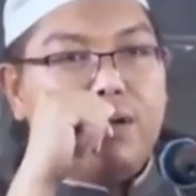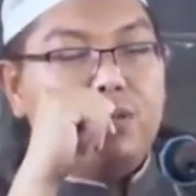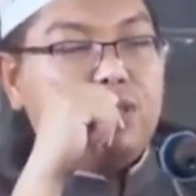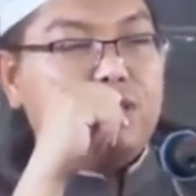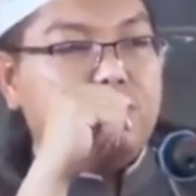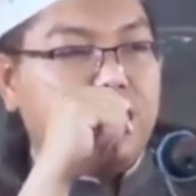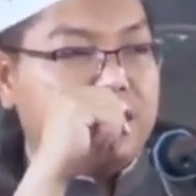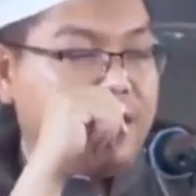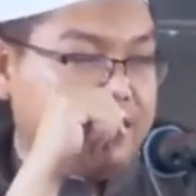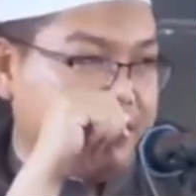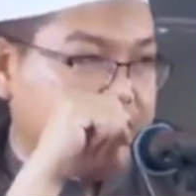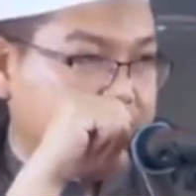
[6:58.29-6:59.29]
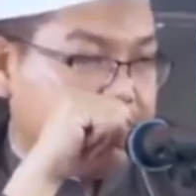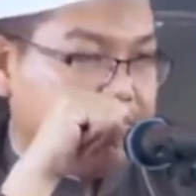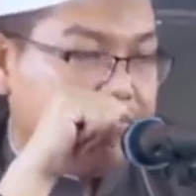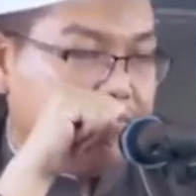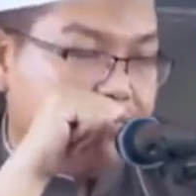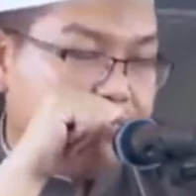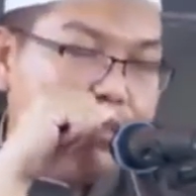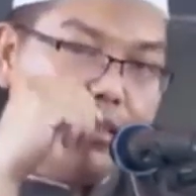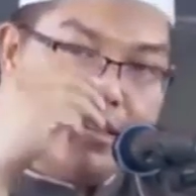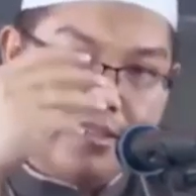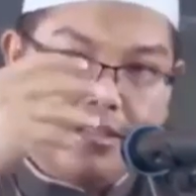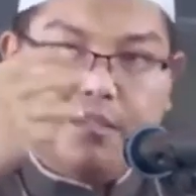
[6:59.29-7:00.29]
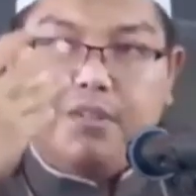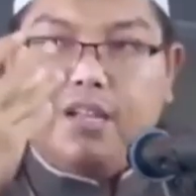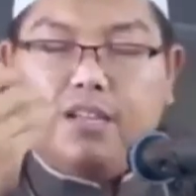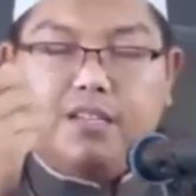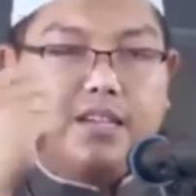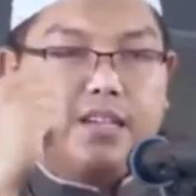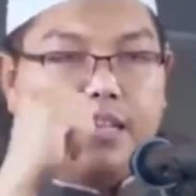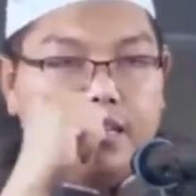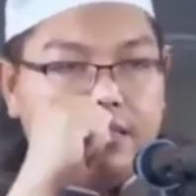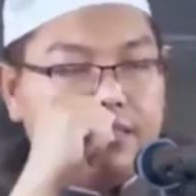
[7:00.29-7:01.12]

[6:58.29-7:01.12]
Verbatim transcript: juz baca? Dia bilang ya saya